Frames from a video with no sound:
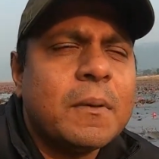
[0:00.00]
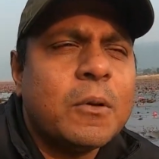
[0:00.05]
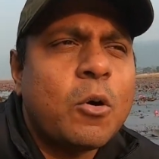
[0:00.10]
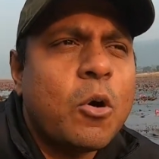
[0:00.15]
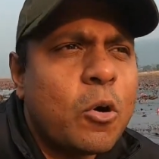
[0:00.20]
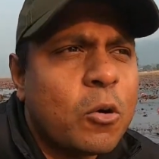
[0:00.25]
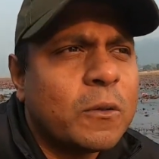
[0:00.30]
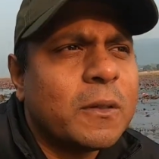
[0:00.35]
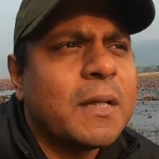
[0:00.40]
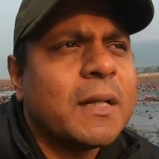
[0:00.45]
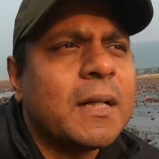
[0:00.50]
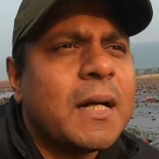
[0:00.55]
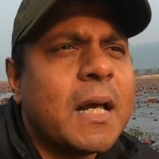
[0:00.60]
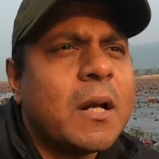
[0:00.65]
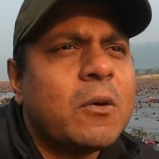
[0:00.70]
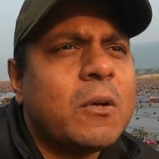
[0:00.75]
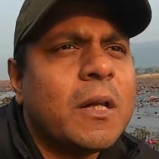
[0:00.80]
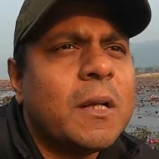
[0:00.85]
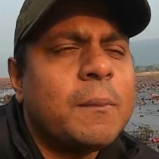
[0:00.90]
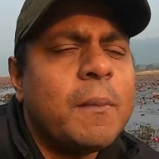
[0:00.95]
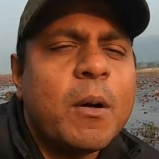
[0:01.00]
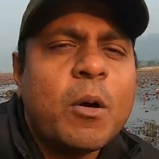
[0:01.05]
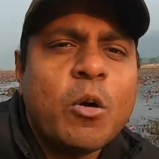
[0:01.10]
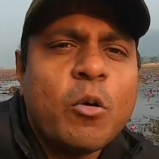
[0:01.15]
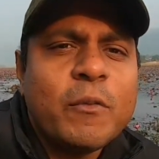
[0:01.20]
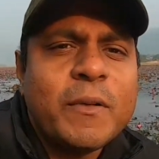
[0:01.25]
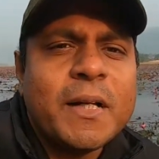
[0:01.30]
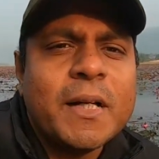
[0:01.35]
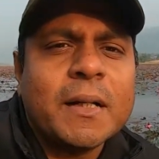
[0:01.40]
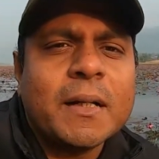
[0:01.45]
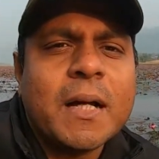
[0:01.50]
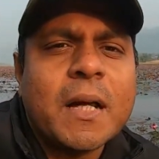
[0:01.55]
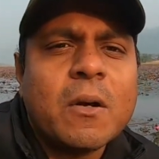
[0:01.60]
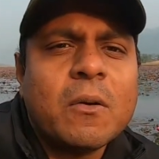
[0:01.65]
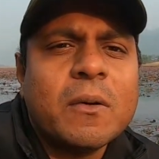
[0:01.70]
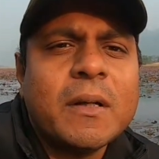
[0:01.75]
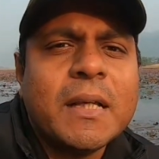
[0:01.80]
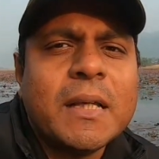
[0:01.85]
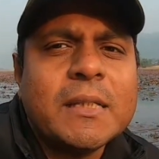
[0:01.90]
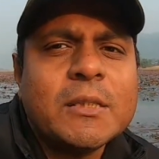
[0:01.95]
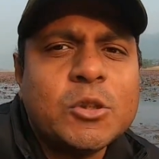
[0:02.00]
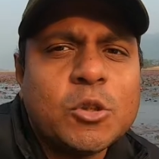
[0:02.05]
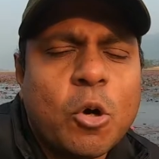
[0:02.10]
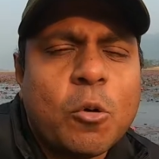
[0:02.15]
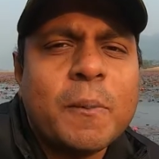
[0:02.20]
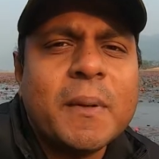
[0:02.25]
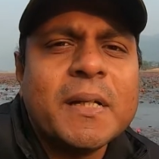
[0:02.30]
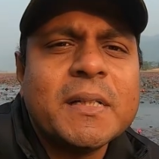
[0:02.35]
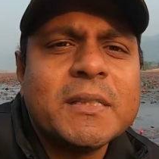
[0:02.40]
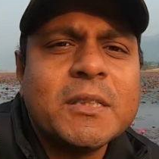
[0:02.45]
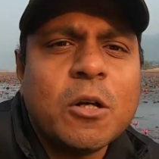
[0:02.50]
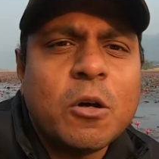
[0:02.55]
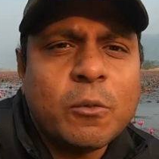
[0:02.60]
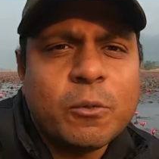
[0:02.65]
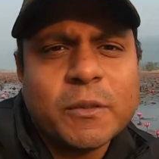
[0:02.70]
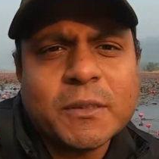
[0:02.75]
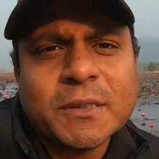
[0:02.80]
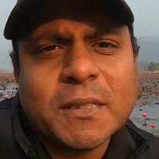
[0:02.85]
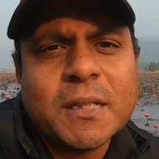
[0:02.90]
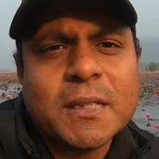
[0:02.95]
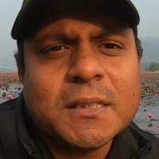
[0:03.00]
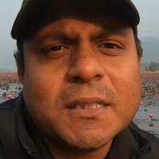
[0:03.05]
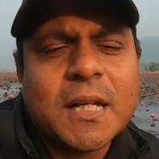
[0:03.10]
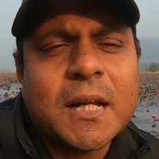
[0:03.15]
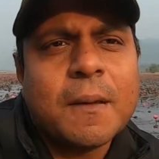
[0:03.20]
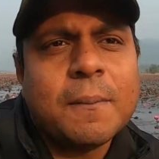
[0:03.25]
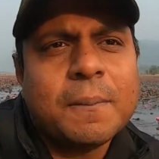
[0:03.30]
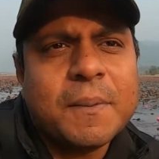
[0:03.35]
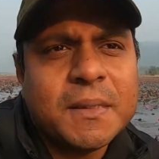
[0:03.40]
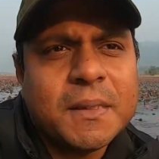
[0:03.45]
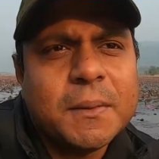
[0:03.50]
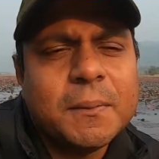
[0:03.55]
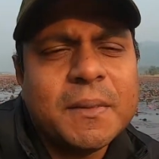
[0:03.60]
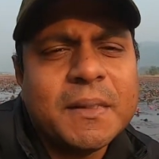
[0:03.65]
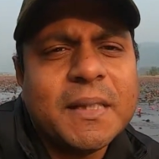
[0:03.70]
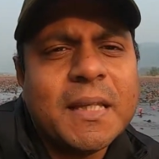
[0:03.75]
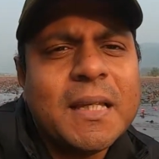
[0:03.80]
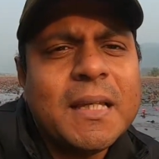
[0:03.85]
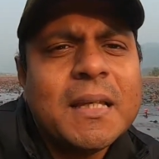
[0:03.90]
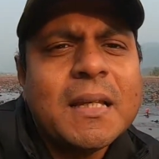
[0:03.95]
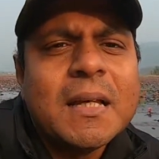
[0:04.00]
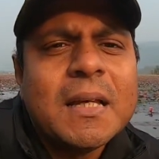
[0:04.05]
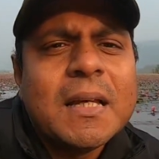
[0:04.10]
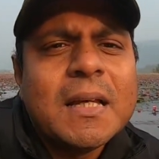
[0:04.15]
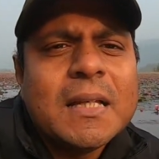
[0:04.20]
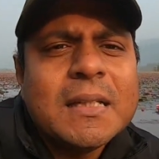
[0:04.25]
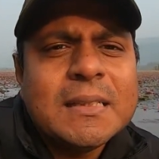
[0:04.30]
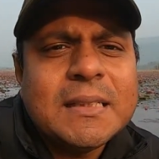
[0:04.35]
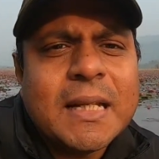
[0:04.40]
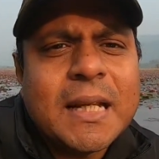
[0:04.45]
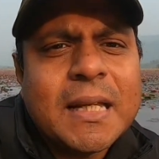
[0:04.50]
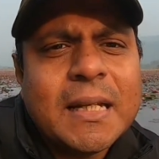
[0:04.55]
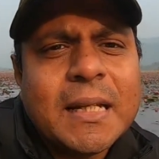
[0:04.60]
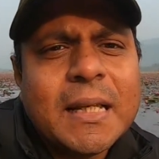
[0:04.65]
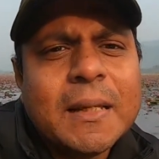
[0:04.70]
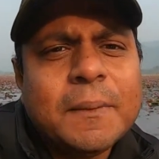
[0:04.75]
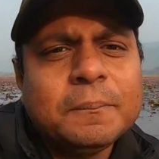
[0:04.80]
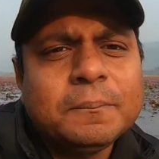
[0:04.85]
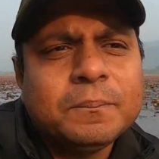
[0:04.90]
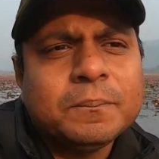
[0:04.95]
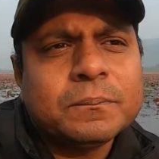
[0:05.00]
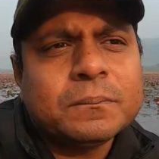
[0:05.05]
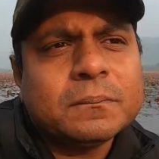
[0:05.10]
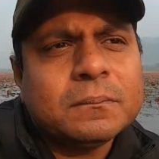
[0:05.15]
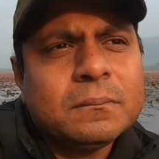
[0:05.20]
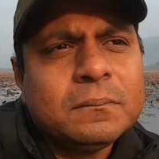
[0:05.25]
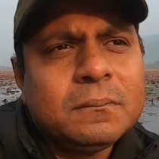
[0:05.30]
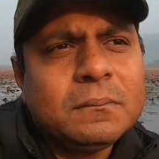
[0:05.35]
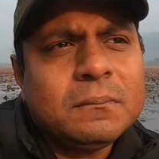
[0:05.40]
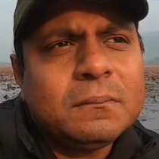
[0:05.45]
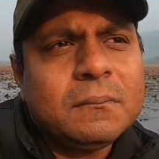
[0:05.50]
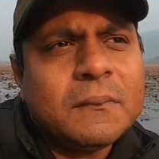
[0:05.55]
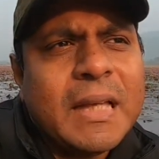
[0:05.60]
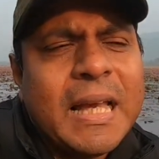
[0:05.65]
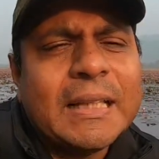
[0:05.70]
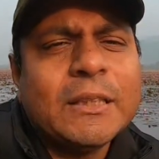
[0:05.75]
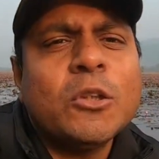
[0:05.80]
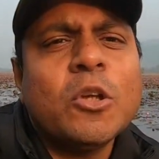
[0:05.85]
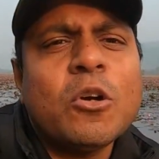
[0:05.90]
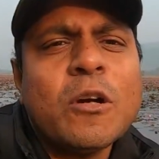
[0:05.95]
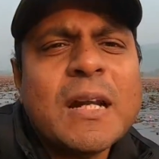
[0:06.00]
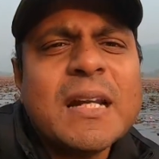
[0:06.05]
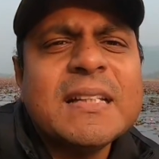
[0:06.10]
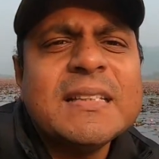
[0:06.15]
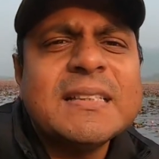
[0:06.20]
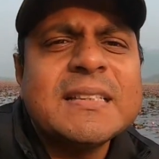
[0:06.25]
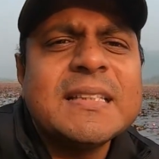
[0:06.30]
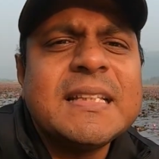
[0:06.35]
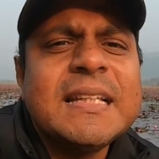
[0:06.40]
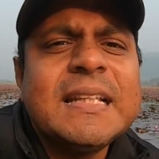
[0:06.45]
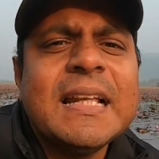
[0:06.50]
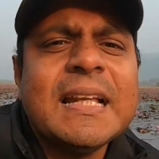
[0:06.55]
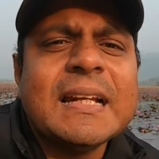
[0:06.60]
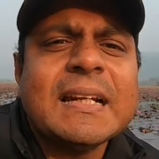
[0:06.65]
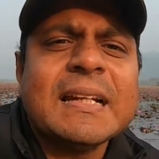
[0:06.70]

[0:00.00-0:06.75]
করোনার কারণে বা কোভিডের কারণে জবের যে অবস্থা সারা পৃথিবীতেই সেখানে এক ধরনের স্কিলের